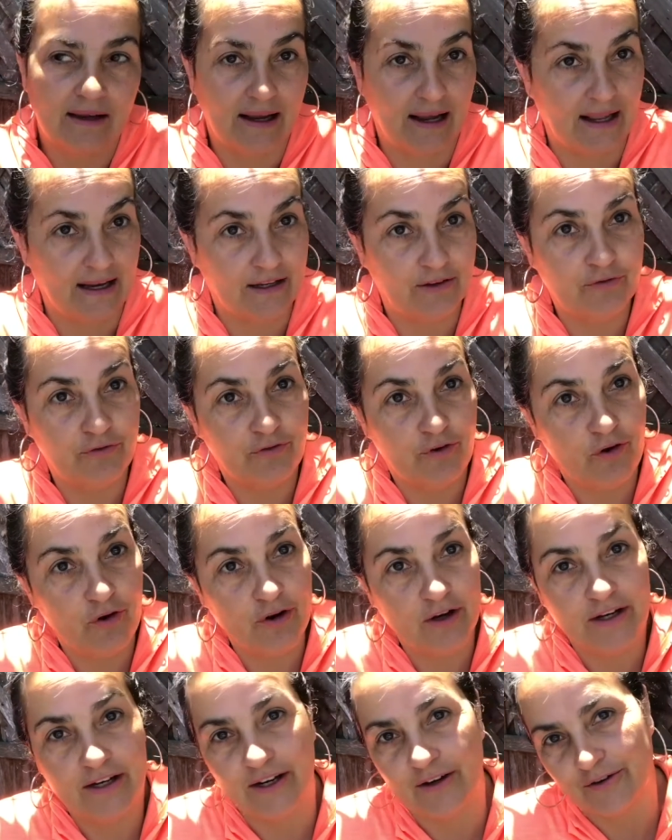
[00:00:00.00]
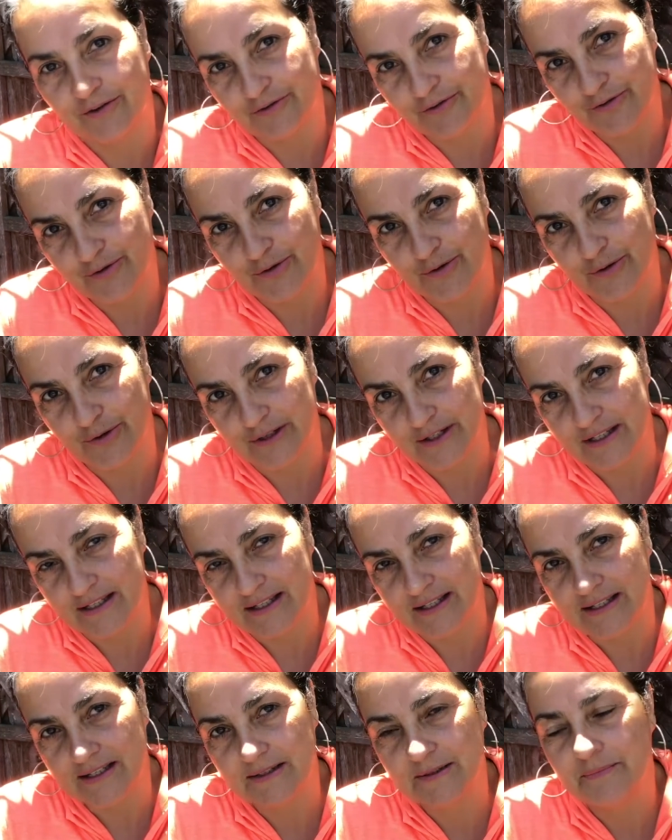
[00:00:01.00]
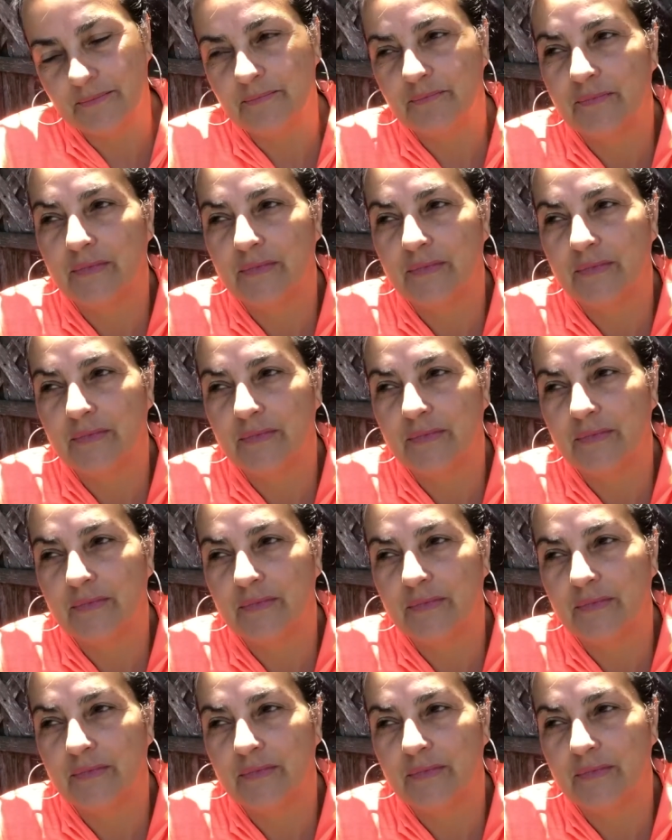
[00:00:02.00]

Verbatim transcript: Califórnia, of course.